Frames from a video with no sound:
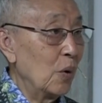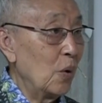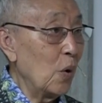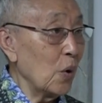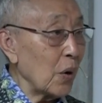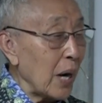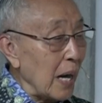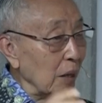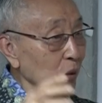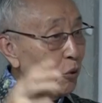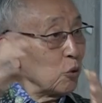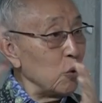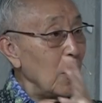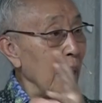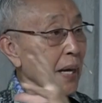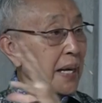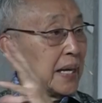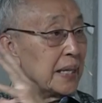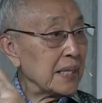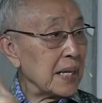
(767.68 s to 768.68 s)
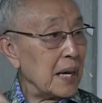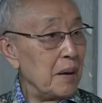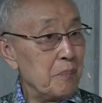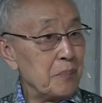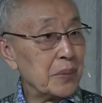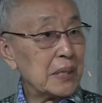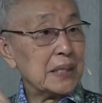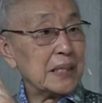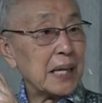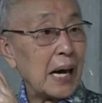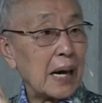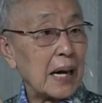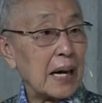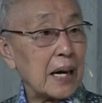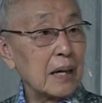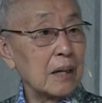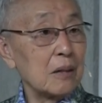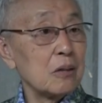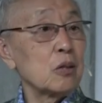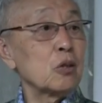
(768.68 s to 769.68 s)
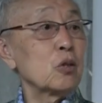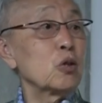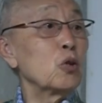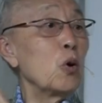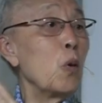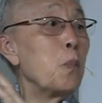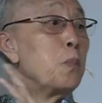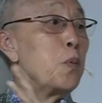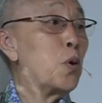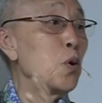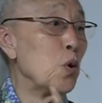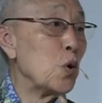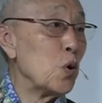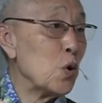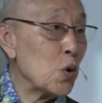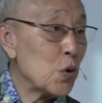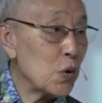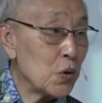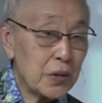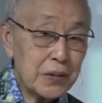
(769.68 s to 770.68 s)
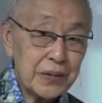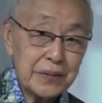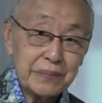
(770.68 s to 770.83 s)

Orang tua kita menjaga tubuh